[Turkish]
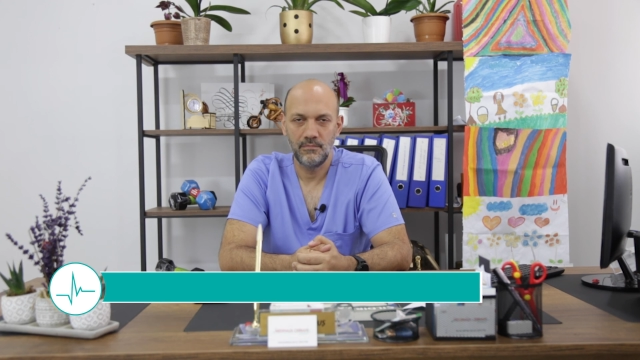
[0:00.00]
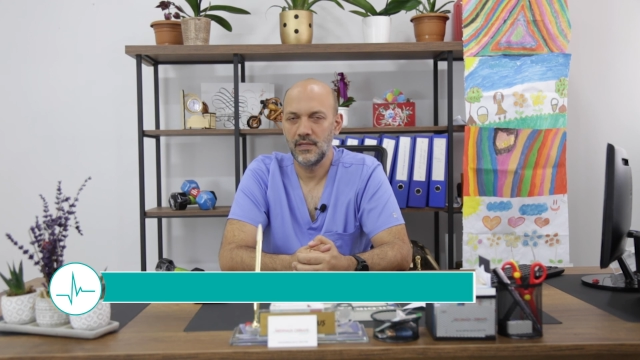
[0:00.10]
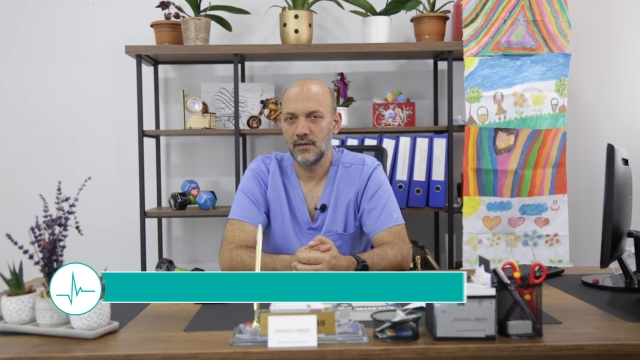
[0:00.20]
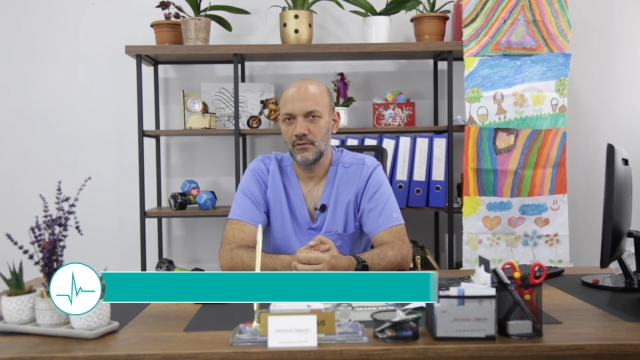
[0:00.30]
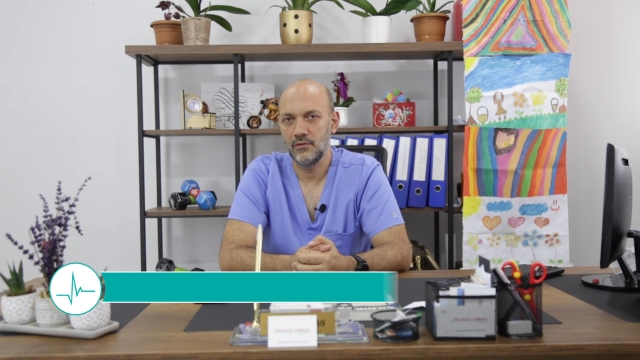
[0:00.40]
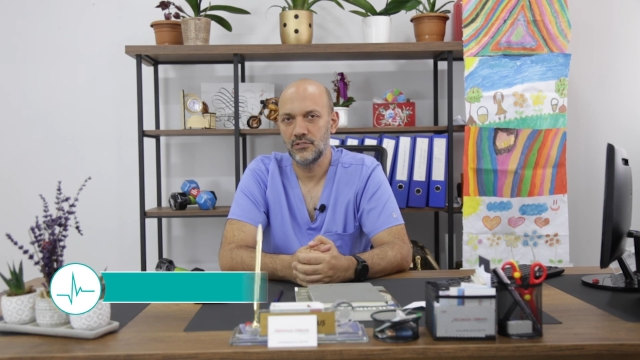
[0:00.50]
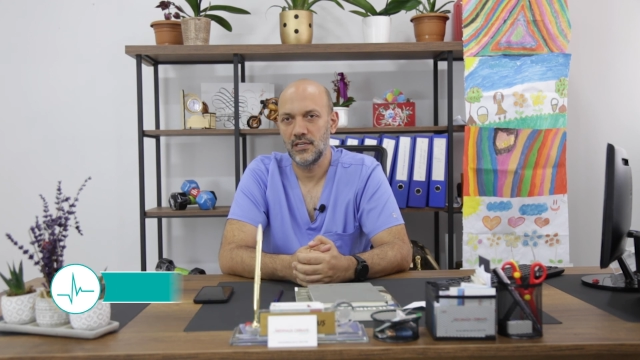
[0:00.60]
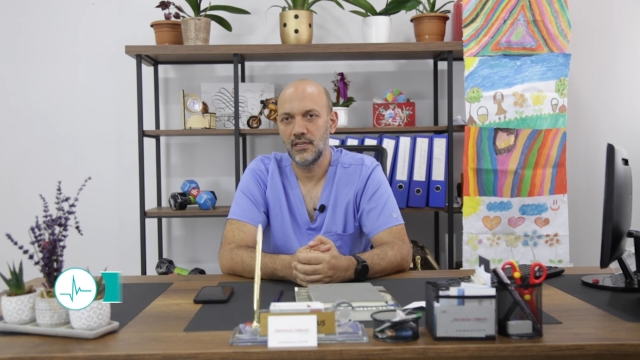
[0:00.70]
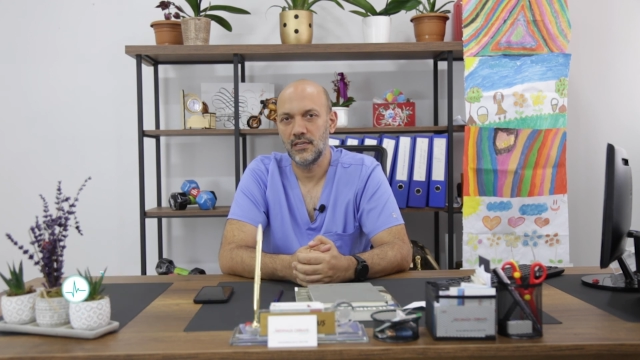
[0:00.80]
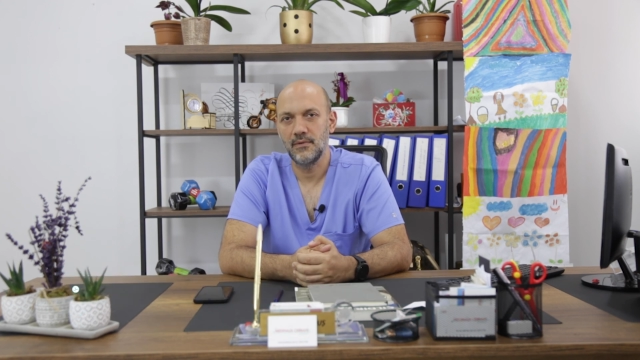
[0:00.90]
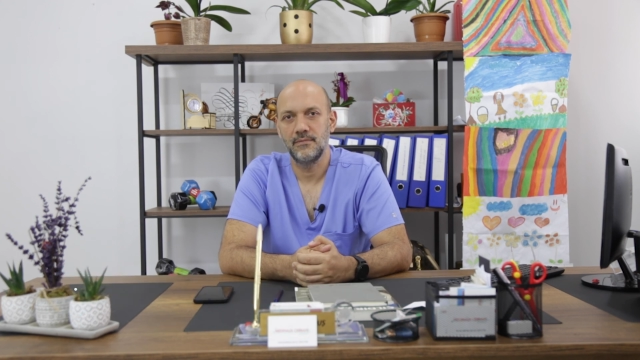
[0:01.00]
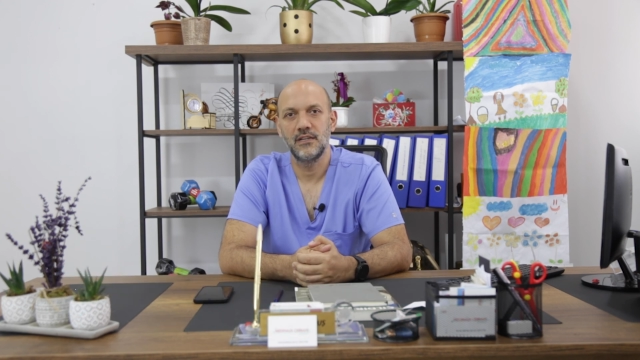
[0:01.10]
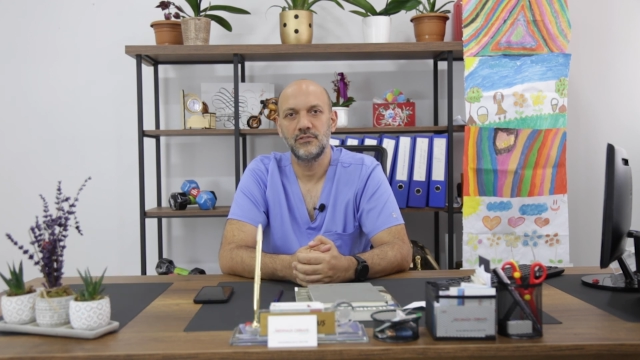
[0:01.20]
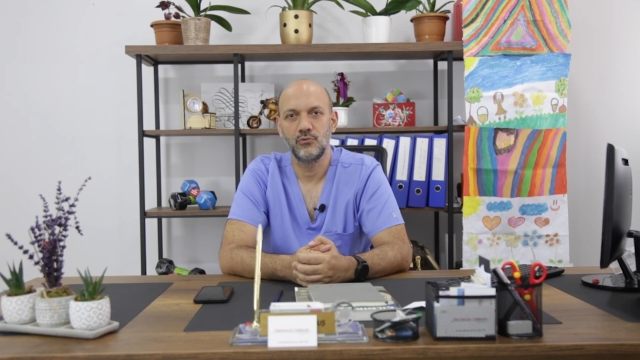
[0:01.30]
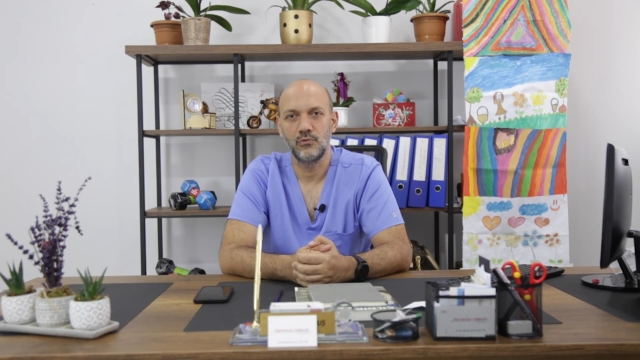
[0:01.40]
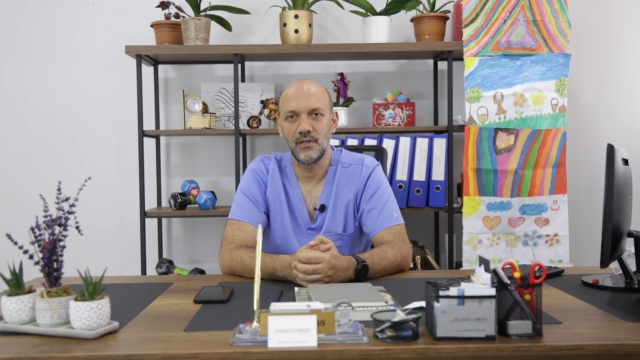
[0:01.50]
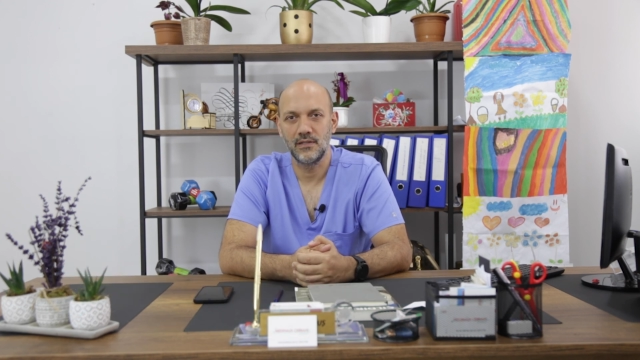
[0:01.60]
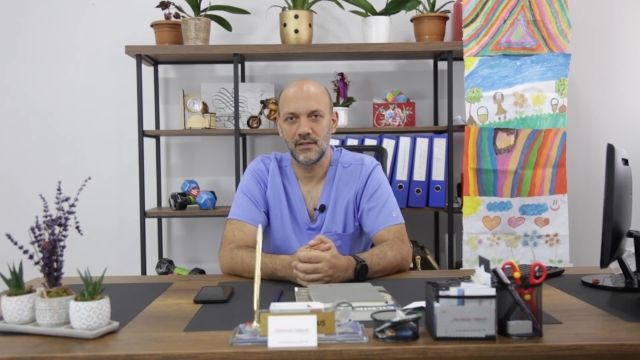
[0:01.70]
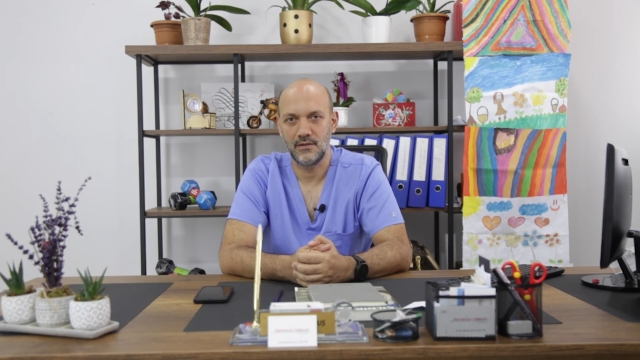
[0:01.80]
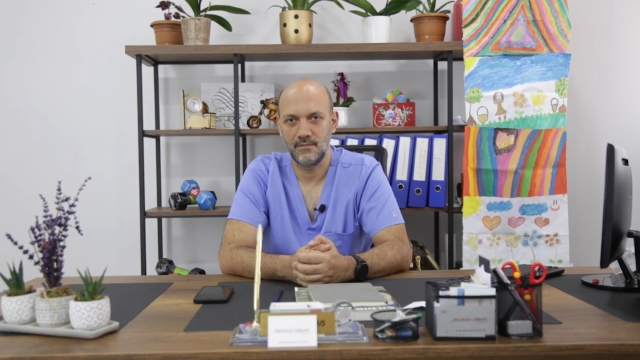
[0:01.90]
bir an önce hekime
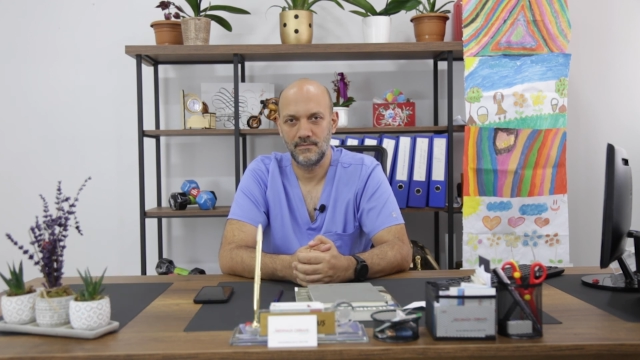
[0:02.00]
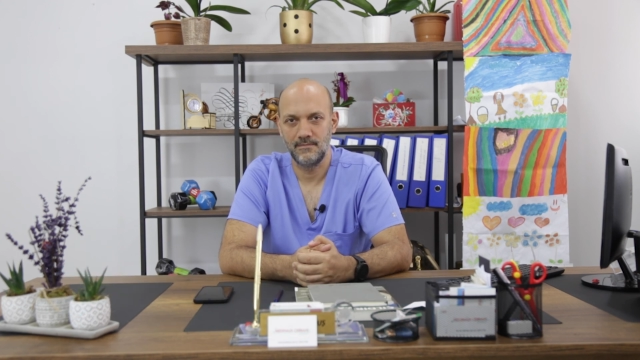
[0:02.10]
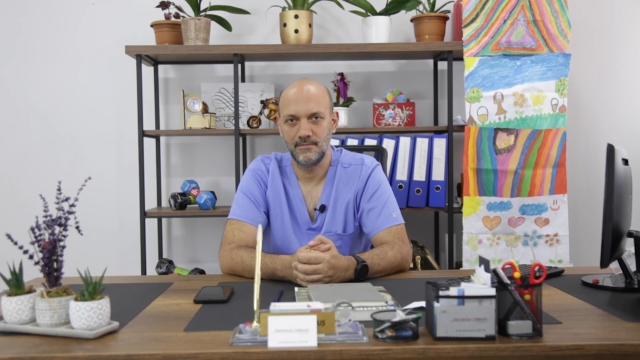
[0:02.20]
başvurmalıdır.